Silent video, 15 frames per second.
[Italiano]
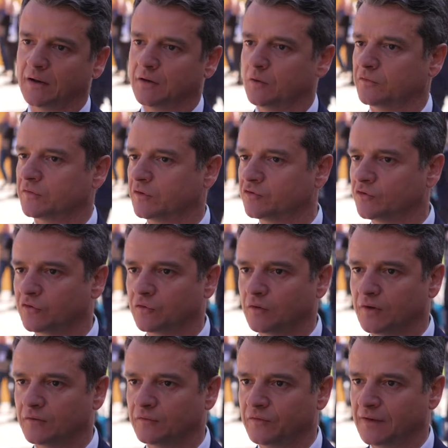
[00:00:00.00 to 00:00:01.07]
le nostre
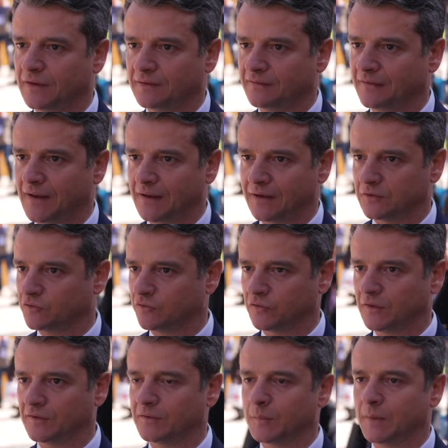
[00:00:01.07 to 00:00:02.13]
gestioni finanziarie e
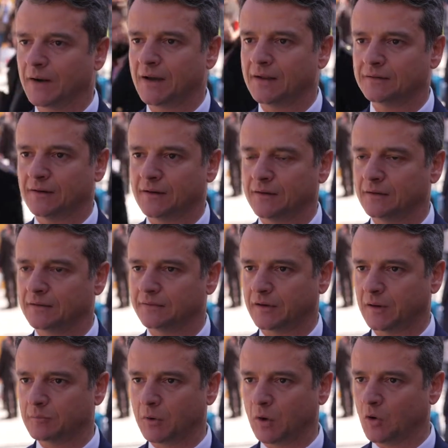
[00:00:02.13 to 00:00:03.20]
gestioni separate in
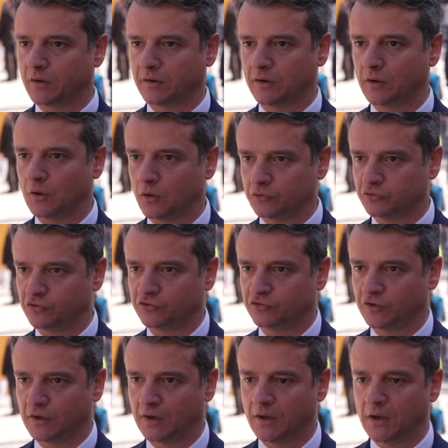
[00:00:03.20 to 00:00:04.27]
tre blocchi
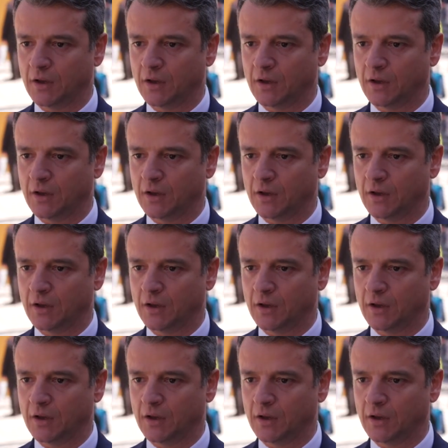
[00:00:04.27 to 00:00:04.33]
logici